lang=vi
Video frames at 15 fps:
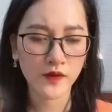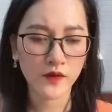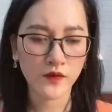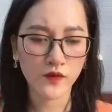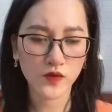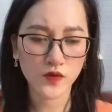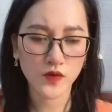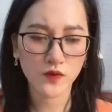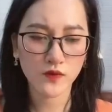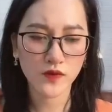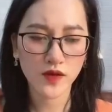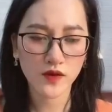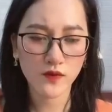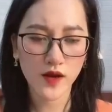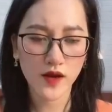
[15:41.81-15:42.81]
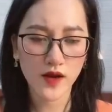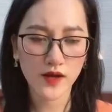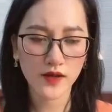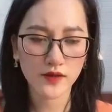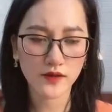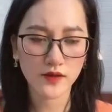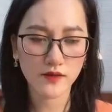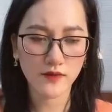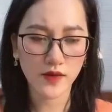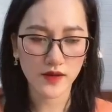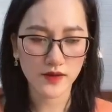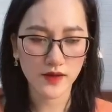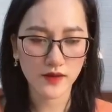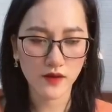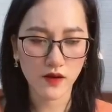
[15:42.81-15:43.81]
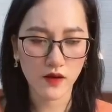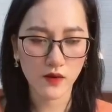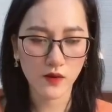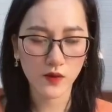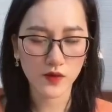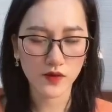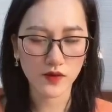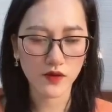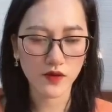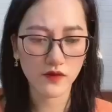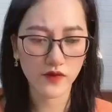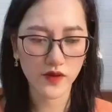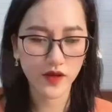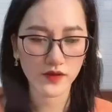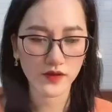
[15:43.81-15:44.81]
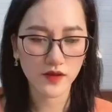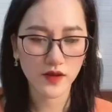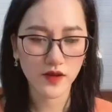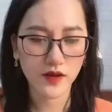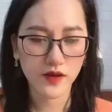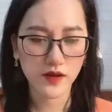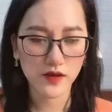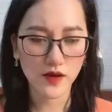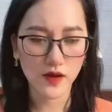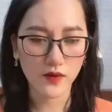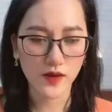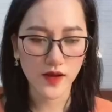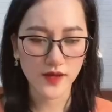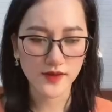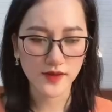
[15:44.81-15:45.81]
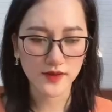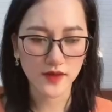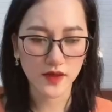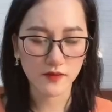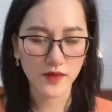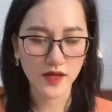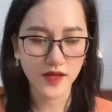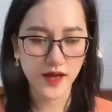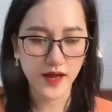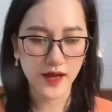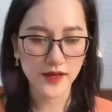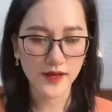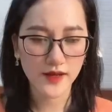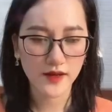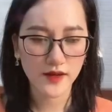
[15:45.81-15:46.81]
Phù Dung liếc qua gương mặt nhăn nhó của từ ngưng viên Đầu lại giật giật mấy cái